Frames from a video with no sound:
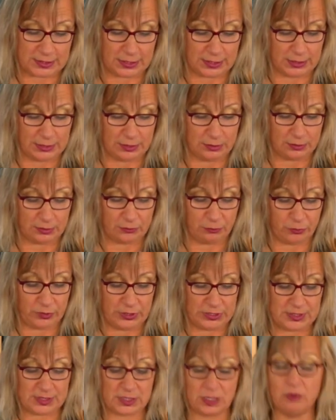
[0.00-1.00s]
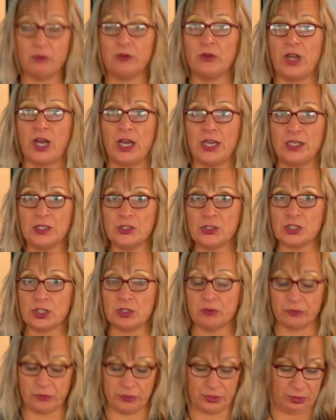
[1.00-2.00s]
eine Vielzahl von
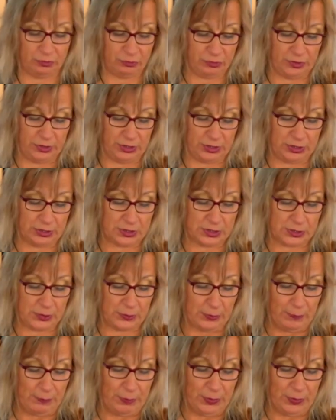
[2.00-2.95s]
Eigenschaften definiert,